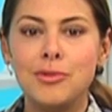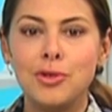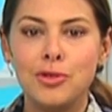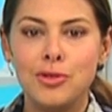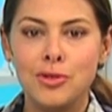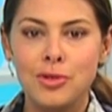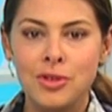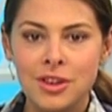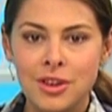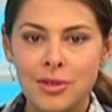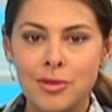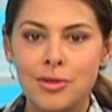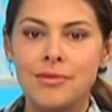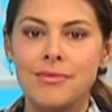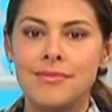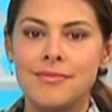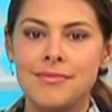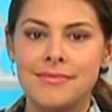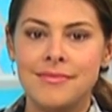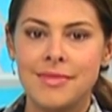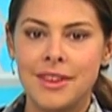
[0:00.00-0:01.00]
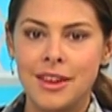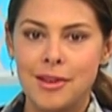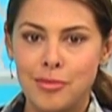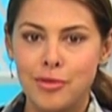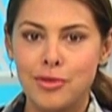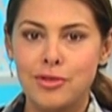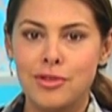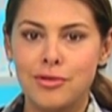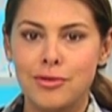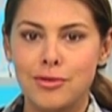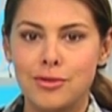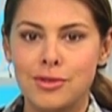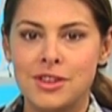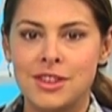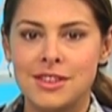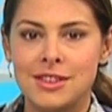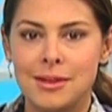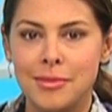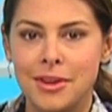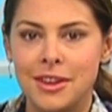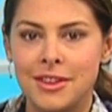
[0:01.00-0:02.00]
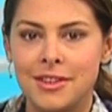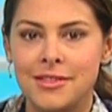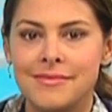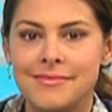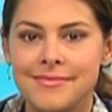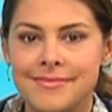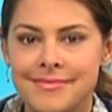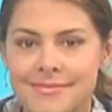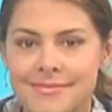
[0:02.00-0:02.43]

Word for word: модную книгу и будьте в курсе событий.